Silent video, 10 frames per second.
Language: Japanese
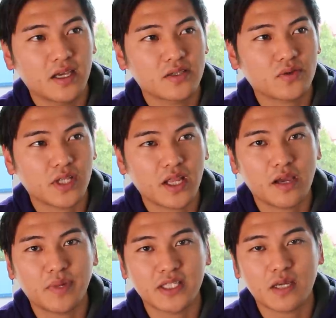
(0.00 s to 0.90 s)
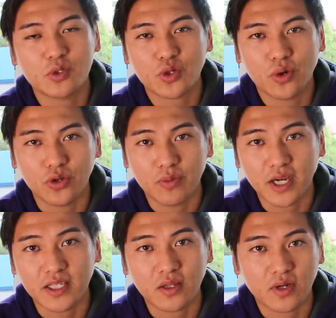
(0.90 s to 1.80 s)
そこでね、やっぱり財務諸表の見
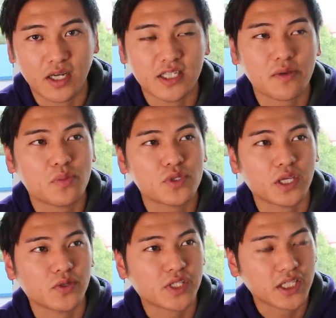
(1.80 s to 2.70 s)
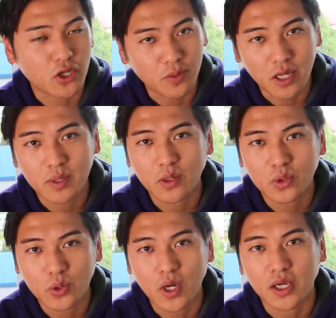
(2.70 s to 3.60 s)
方とか、財務分析の仕方を学べた
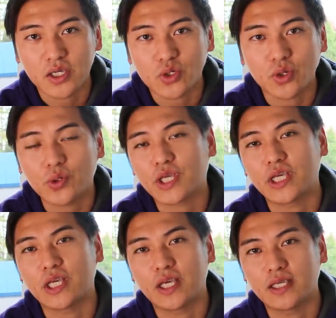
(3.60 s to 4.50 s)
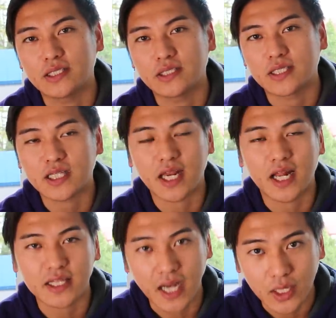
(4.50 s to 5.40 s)
ことは非常に大きい、え糧に
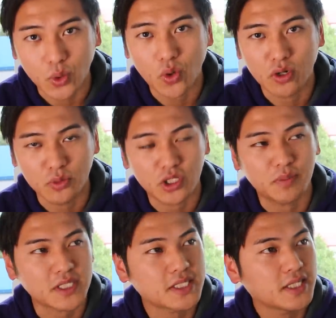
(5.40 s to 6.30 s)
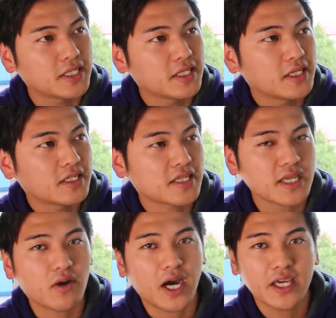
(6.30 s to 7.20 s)
なったなと思ってます。で、
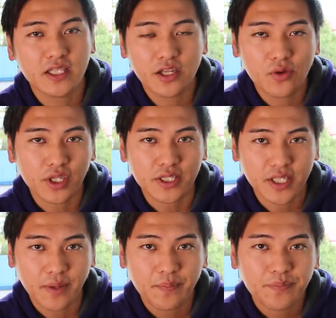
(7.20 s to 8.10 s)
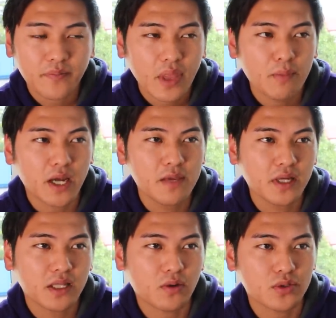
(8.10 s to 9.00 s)
最後、IT 領域ですね。まあ、
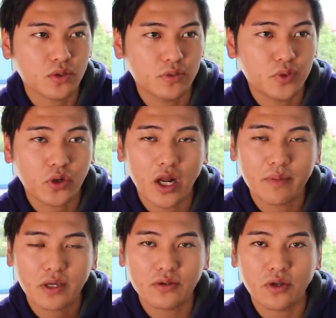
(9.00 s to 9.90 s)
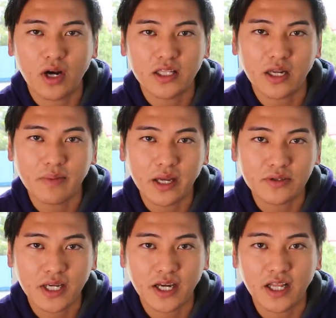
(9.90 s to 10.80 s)
今でこそプログラミングっていうのが当たり前
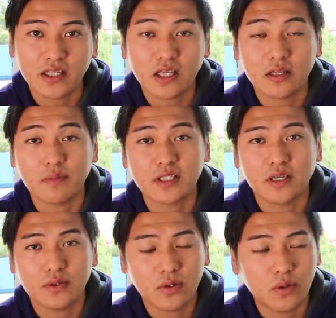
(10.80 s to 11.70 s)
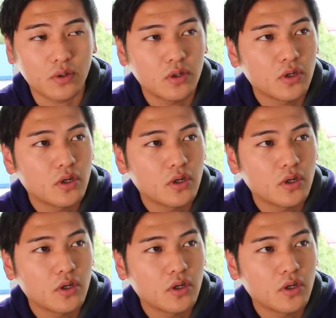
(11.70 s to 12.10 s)
の世界になってきてますけど、